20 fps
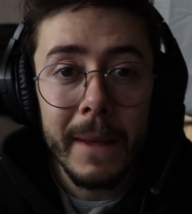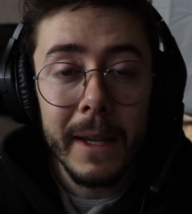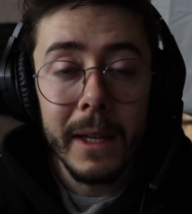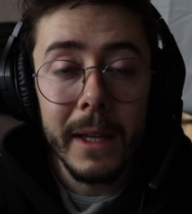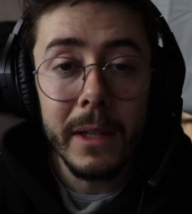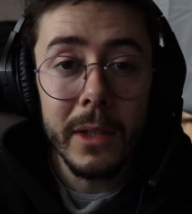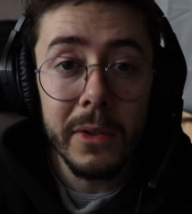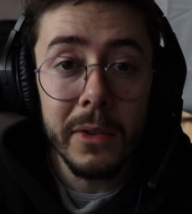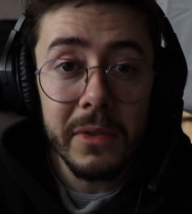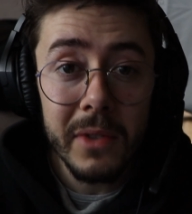
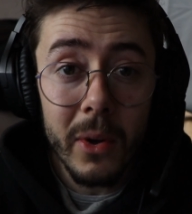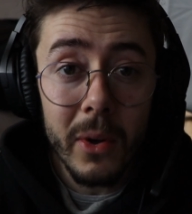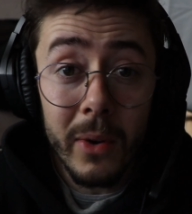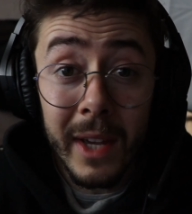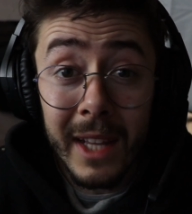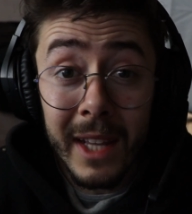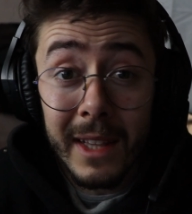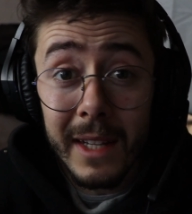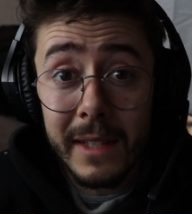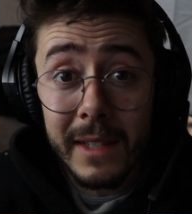Então, se
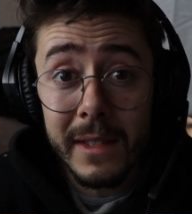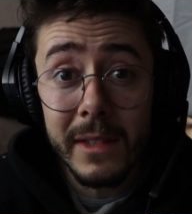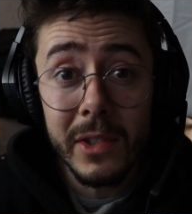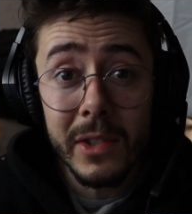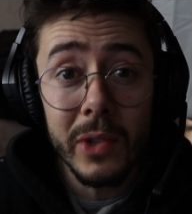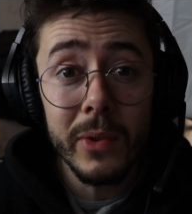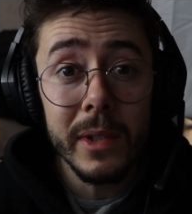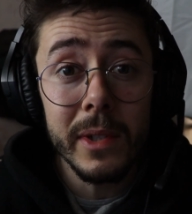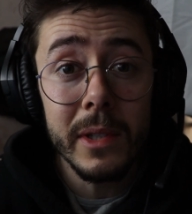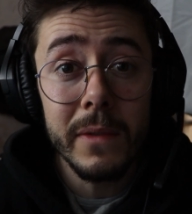alguém está
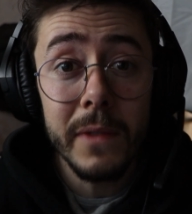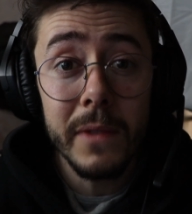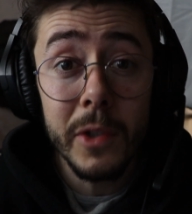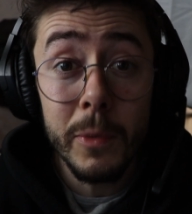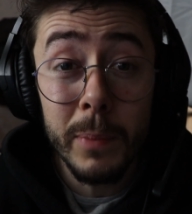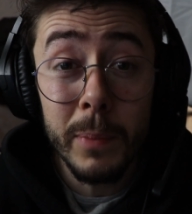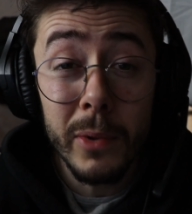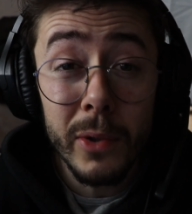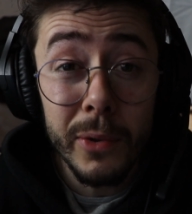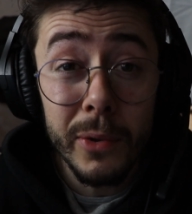assistindo esse
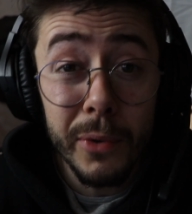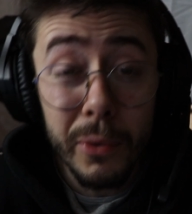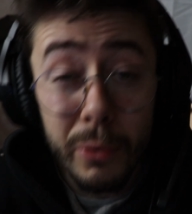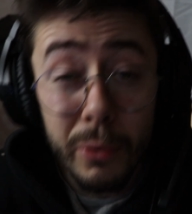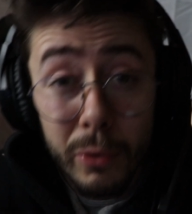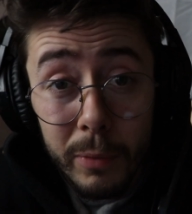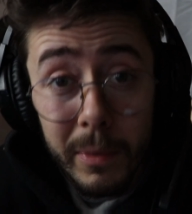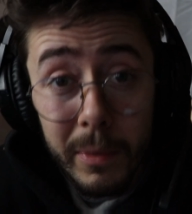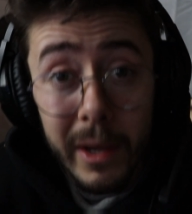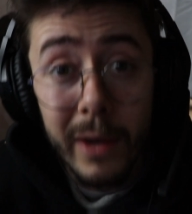vídeo porque o
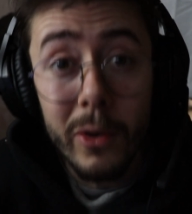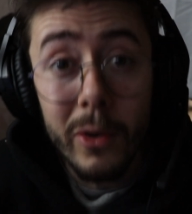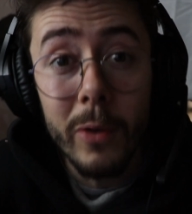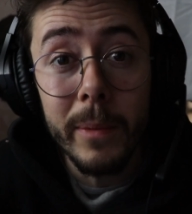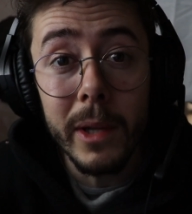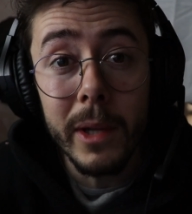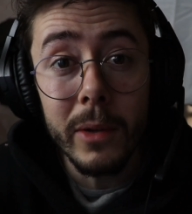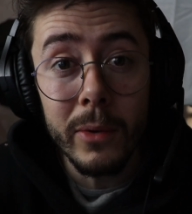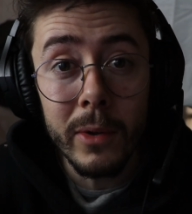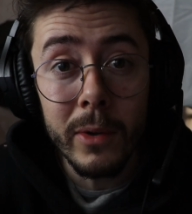YouTube
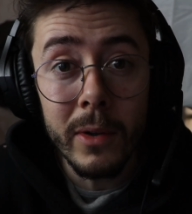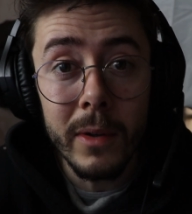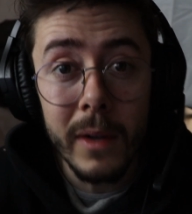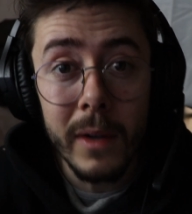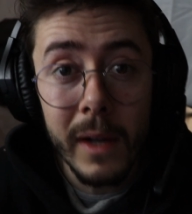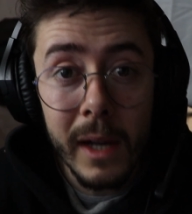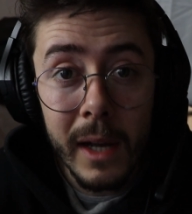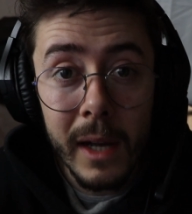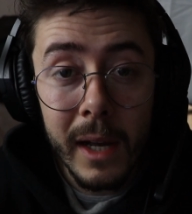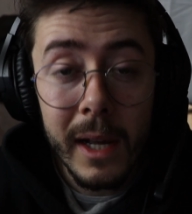recomendou,
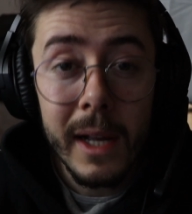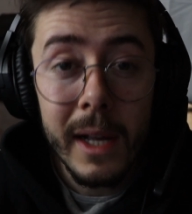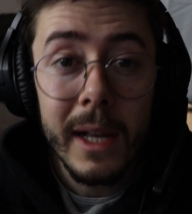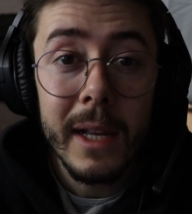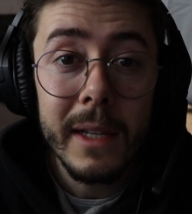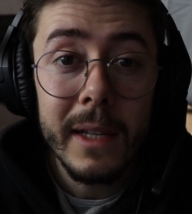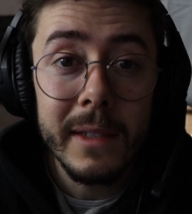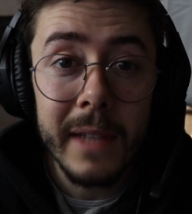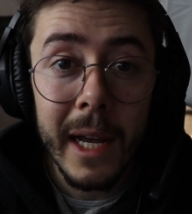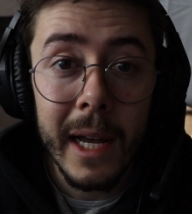
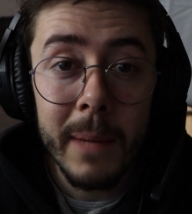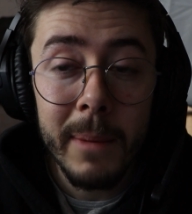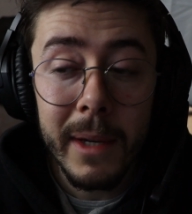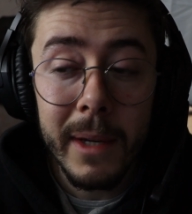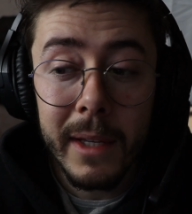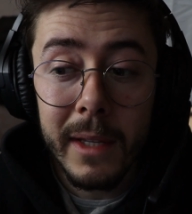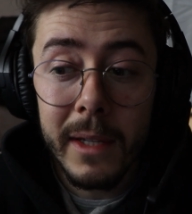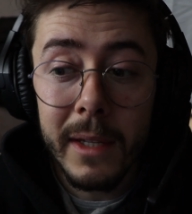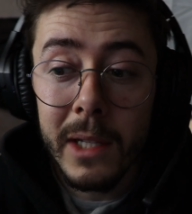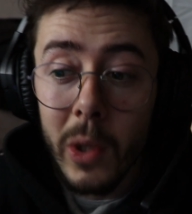
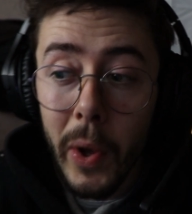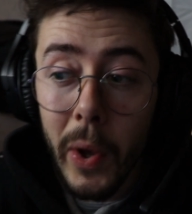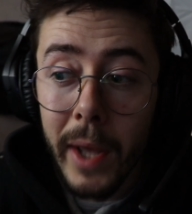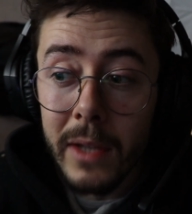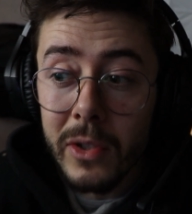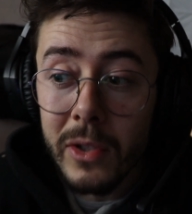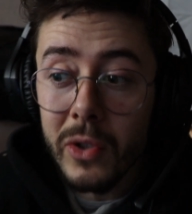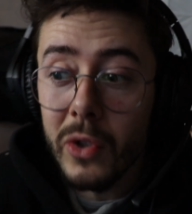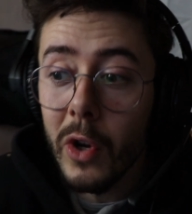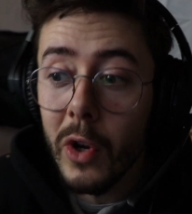saiba que não
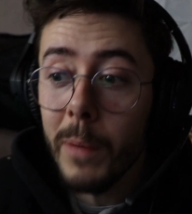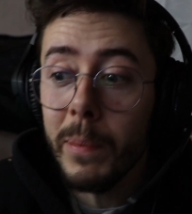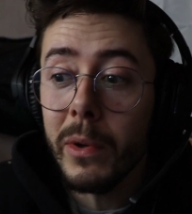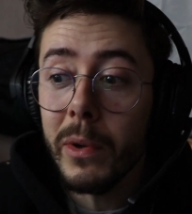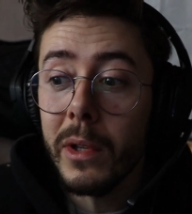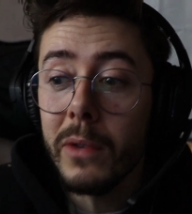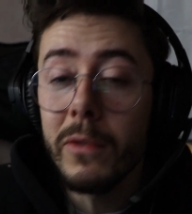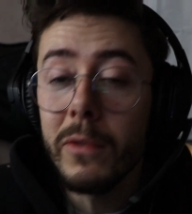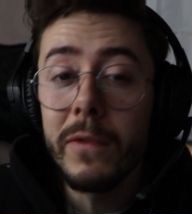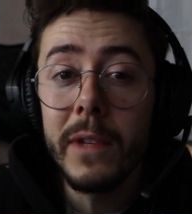é só
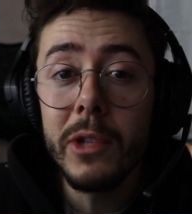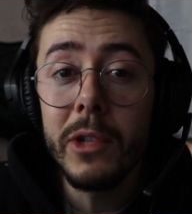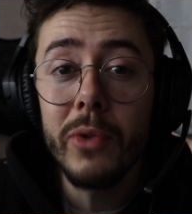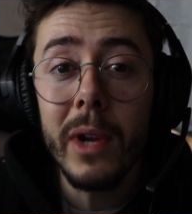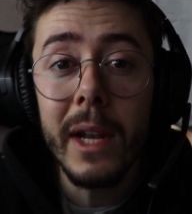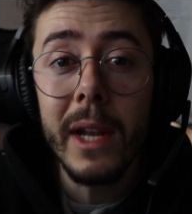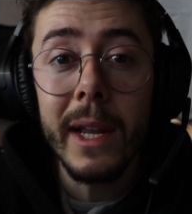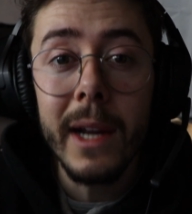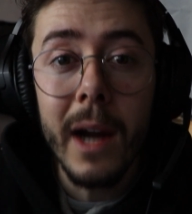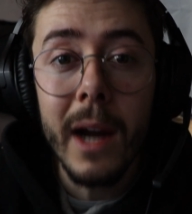porque o
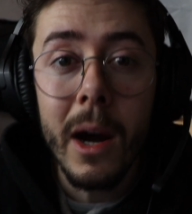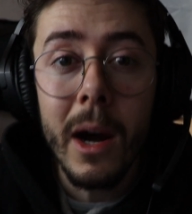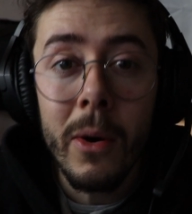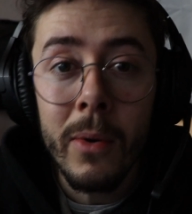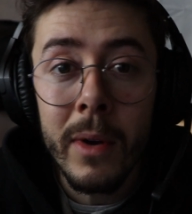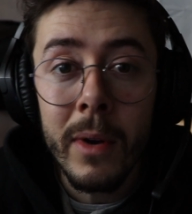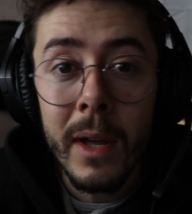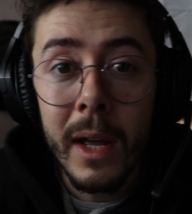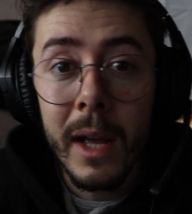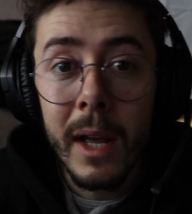vídeo é
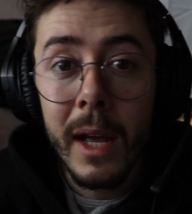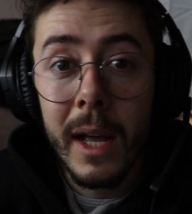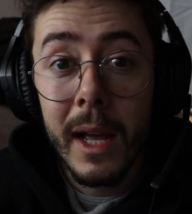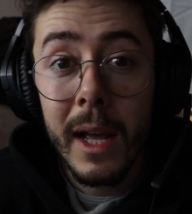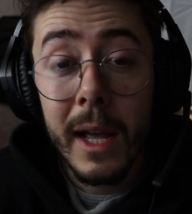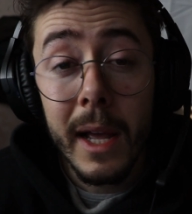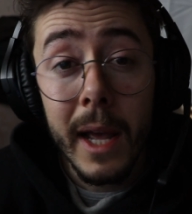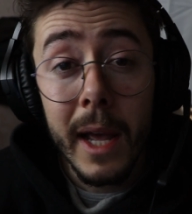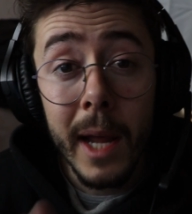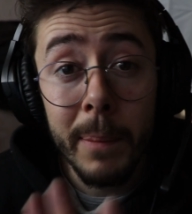legal,
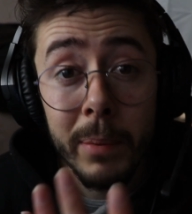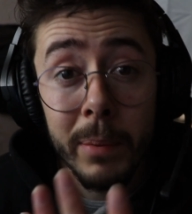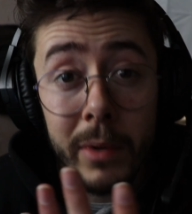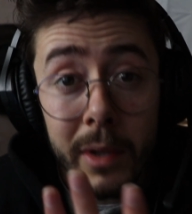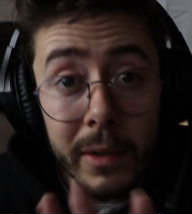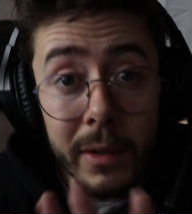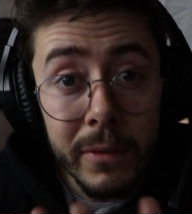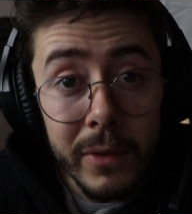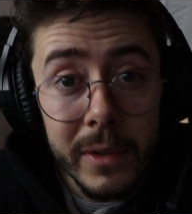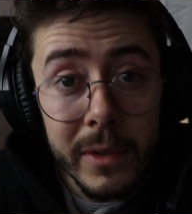é
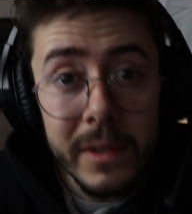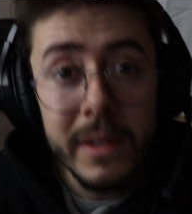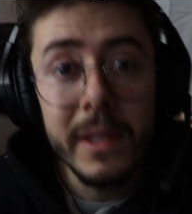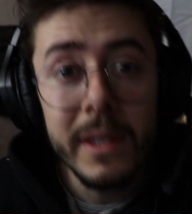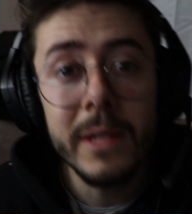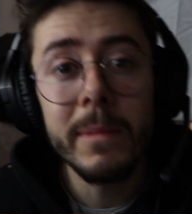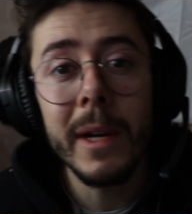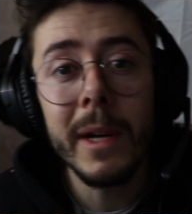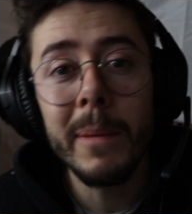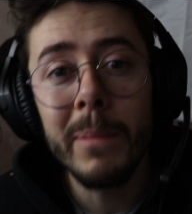porque
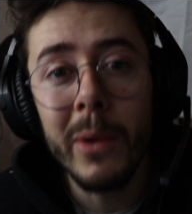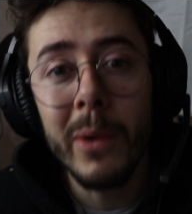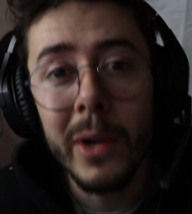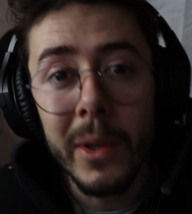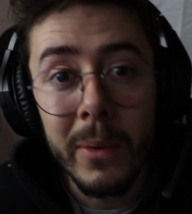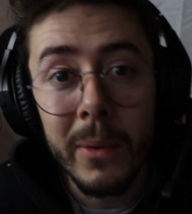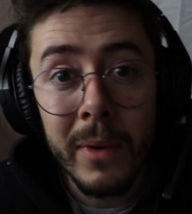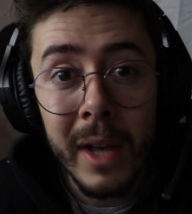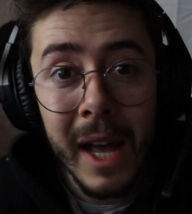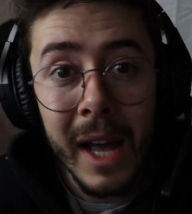vocês me
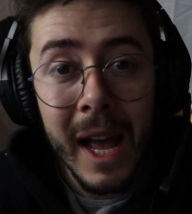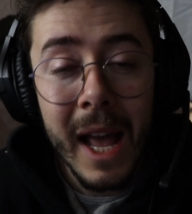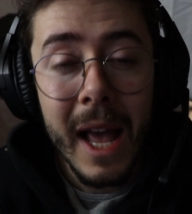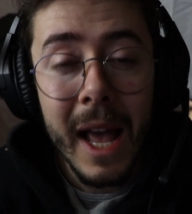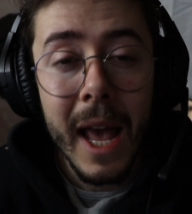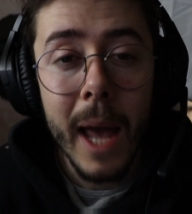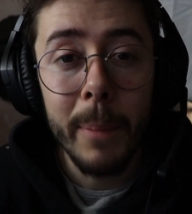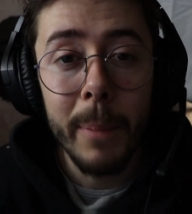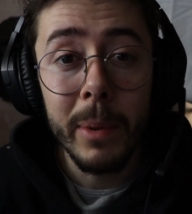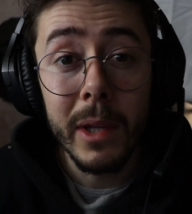apoiam, é